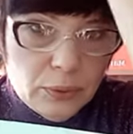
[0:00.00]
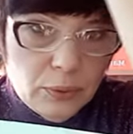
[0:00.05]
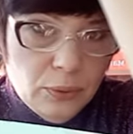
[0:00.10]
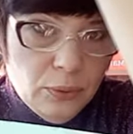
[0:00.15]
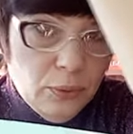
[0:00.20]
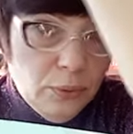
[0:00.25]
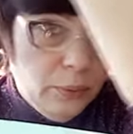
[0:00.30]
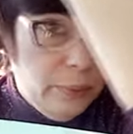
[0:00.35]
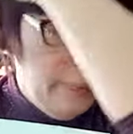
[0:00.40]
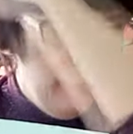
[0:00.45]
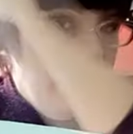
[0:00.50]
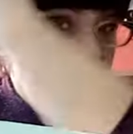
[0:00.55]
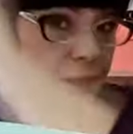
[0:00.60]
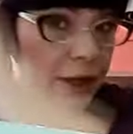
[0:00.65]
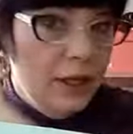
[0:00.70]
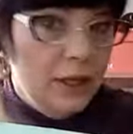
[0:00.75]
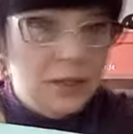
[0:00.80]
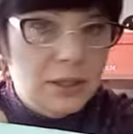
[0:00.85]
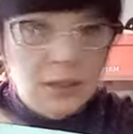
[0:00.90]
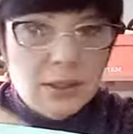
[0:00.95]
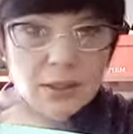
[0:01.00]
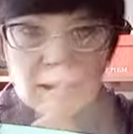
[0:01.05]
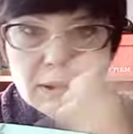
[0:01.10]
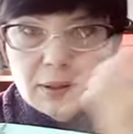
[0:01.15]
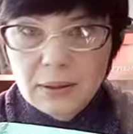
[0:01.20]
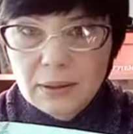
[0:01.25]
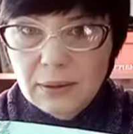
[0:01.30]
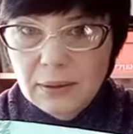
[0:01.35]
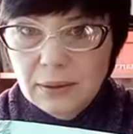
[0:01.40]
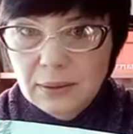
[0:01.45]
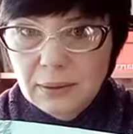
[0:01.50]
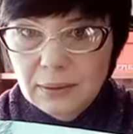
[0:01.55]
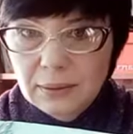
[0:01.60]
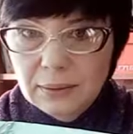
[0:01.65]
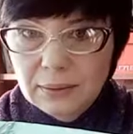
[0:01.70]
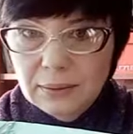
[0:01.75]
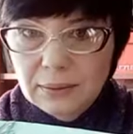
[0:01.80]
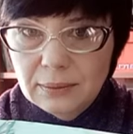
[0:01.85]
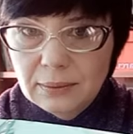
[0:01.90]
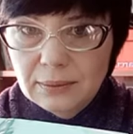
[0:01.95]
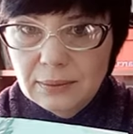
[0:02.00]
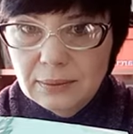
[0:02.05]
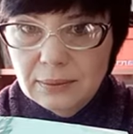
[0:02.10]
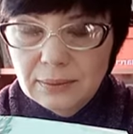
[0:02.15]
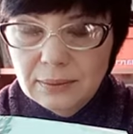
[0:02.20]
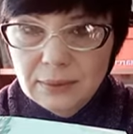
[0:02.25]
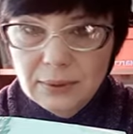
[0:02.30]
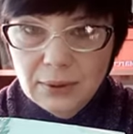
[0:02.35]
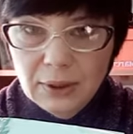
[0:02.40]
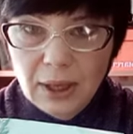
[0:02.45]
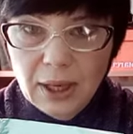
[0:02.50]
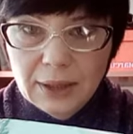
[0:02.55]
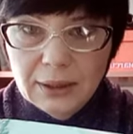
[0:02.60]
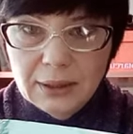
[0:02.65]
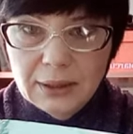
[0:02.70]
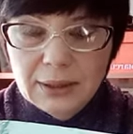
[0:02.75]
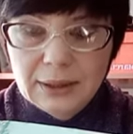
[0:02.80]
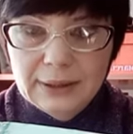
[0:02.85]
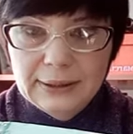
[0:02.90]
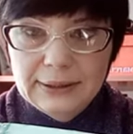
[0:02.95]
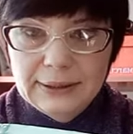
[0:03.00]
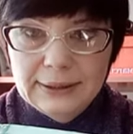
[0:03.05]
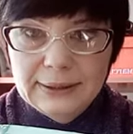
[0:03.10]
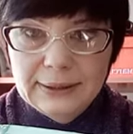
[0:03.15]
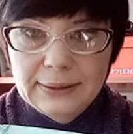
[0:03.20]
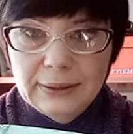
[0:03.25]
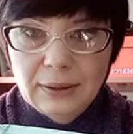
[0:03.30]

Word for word: ну, блеск, э, гладкость.